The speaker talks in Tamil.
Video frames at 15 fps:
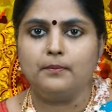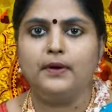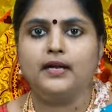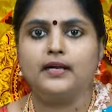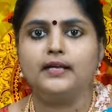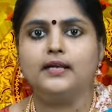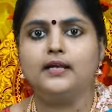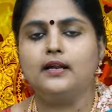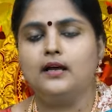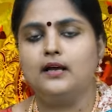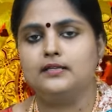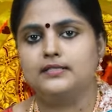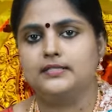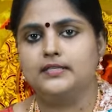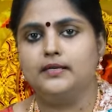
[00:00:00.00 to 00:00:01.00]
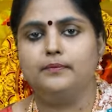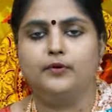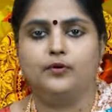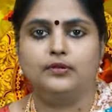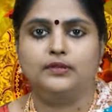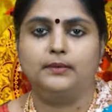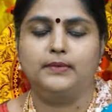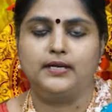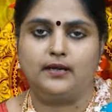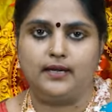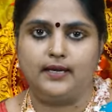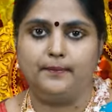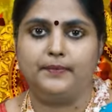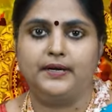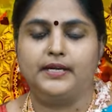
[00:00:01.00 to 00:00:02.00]
மகர ராசியை பொறுத்த
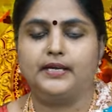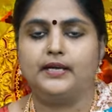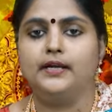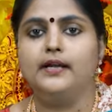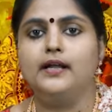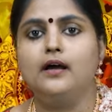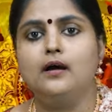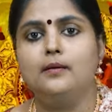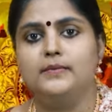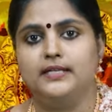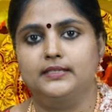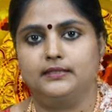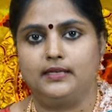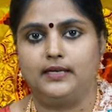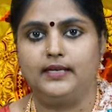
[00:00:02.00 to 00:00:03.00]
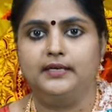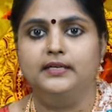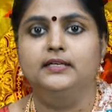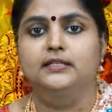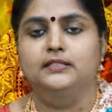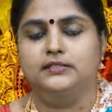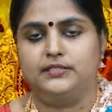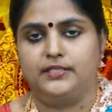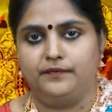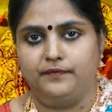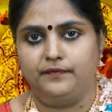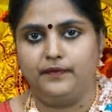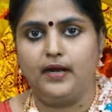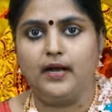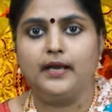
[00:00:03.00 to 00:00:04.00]
மட்டும் பனிரெண்டாம் இடத்துல
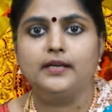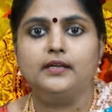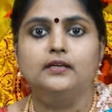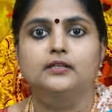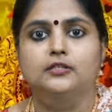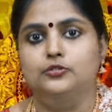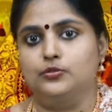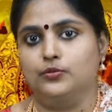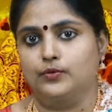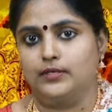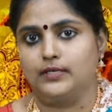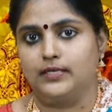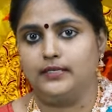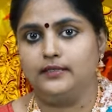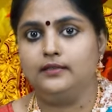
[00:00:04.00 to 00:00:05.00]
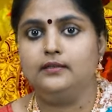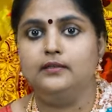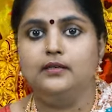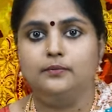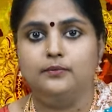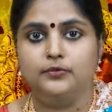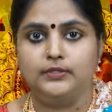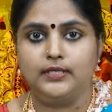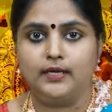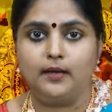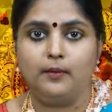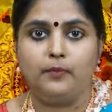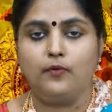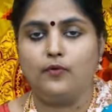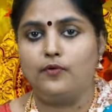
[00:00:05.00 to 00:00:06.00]
செவ்வாய் சுக்கரன் புதன்
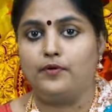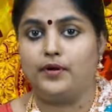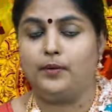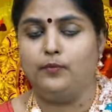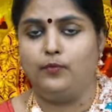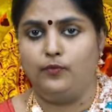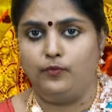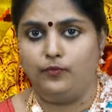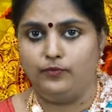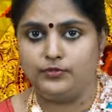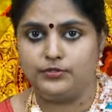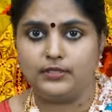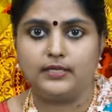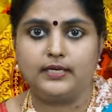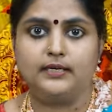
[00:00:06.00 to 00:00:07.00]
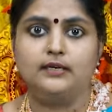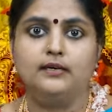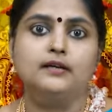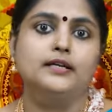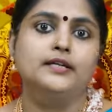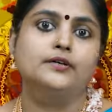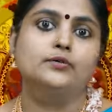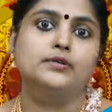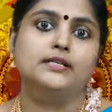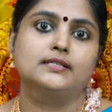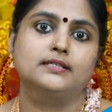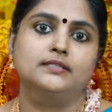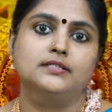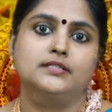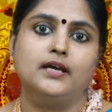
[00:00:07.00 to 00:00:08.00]
போன்ற மூன்று கிரகங்களினுடைய
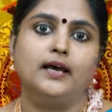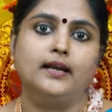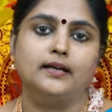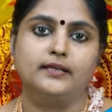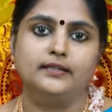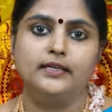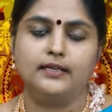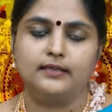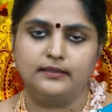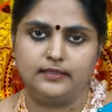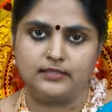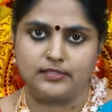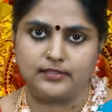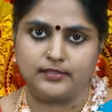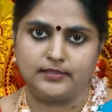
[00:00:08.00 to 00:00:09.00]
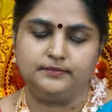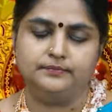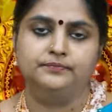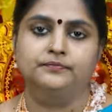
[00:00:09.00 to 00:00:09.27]
சஞ்சார கதி இருந்துட்டுருக்கு